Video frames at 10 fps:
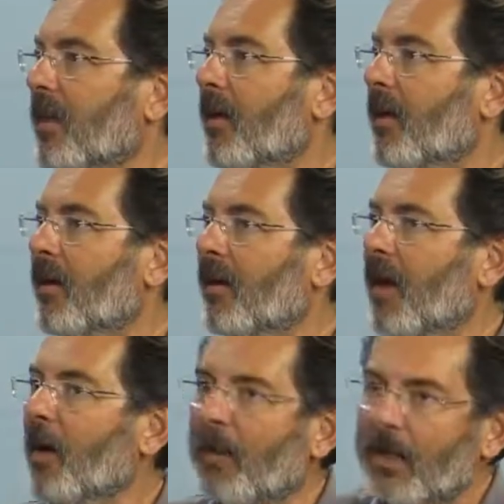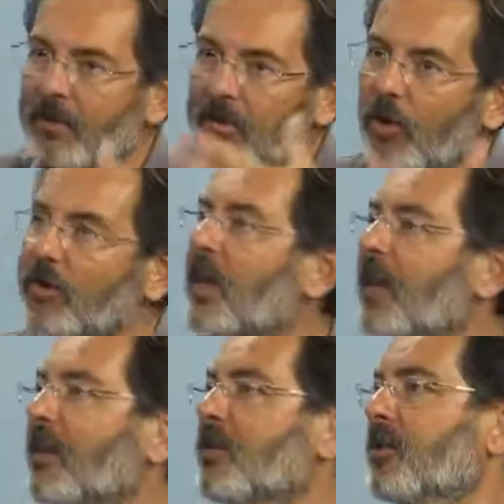e, hemen
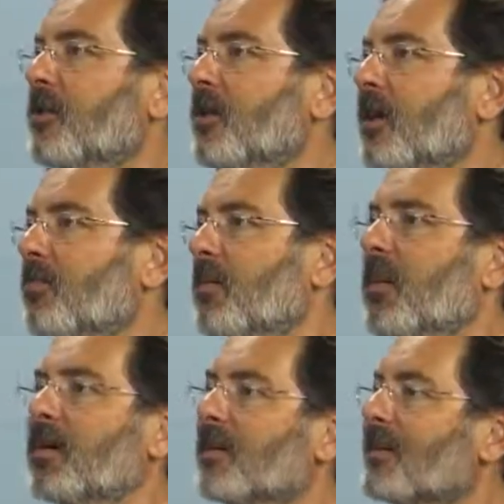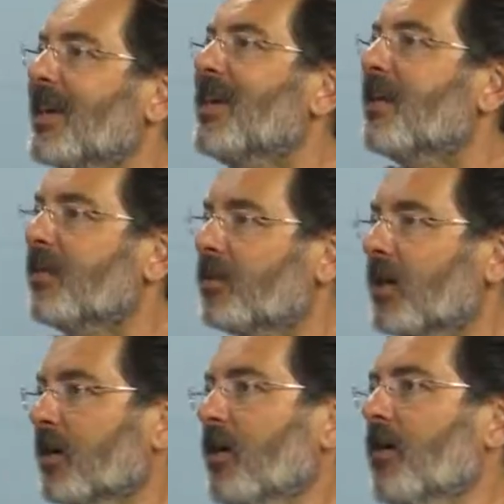görselleştirecek, bir başkasına
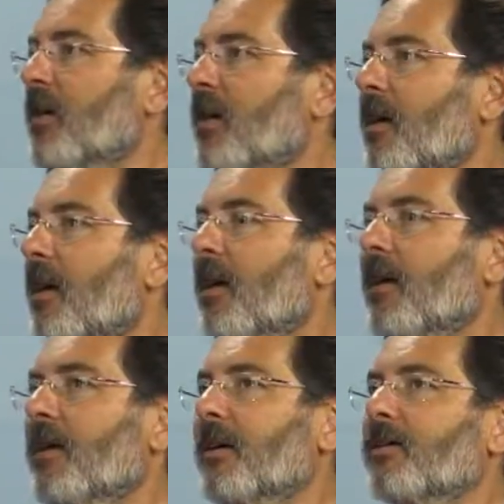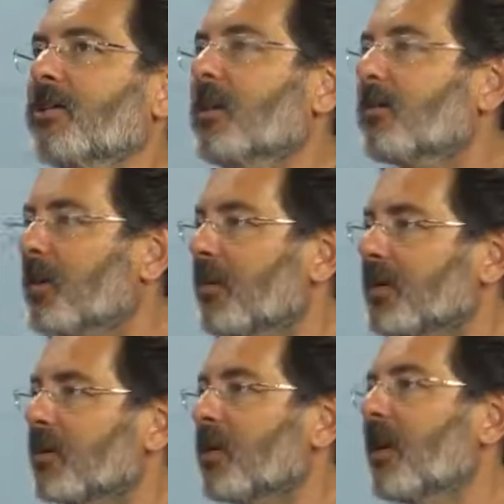iletecek e, şık bir
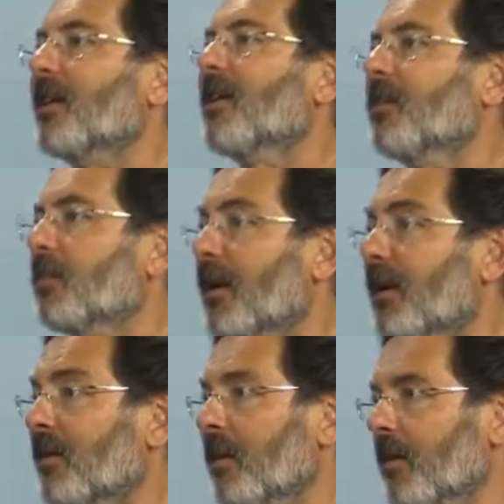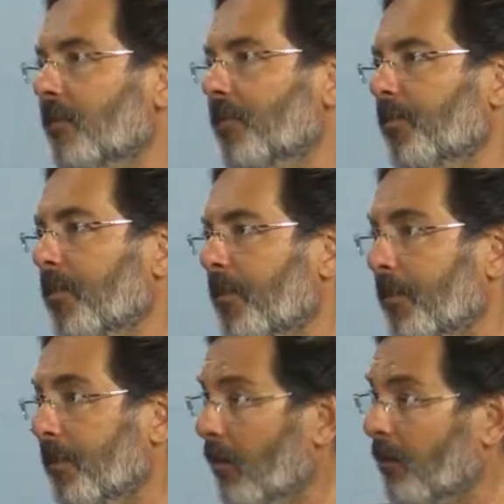mesaj haline getirmek değil.
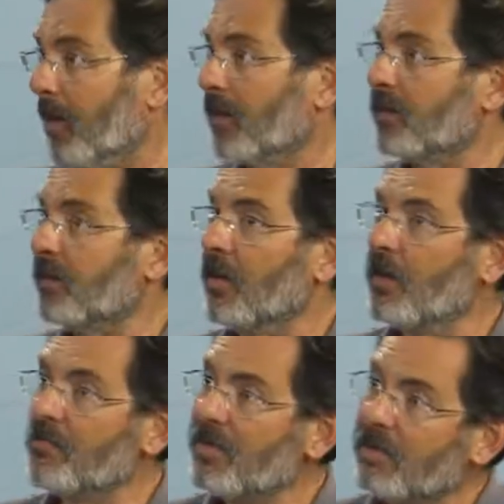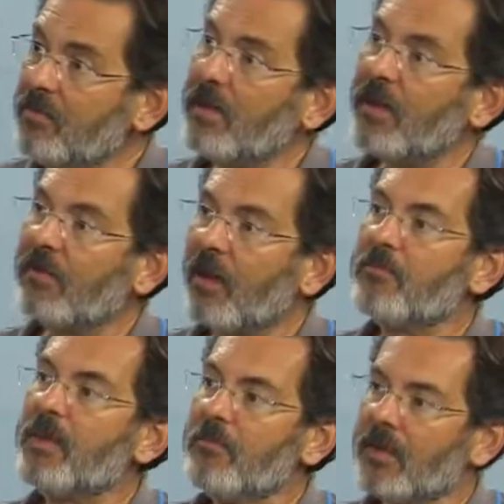Tam tersi. Bizim bile
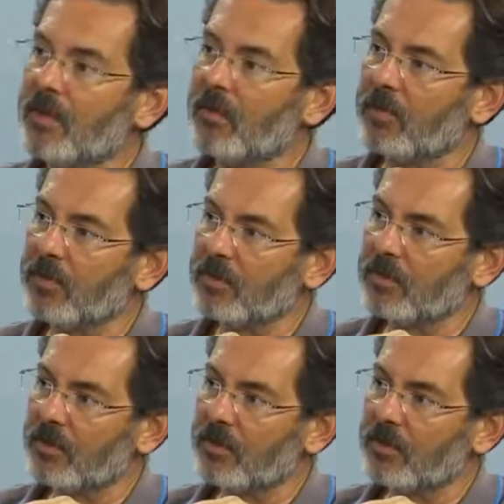tam bilmediğimiz,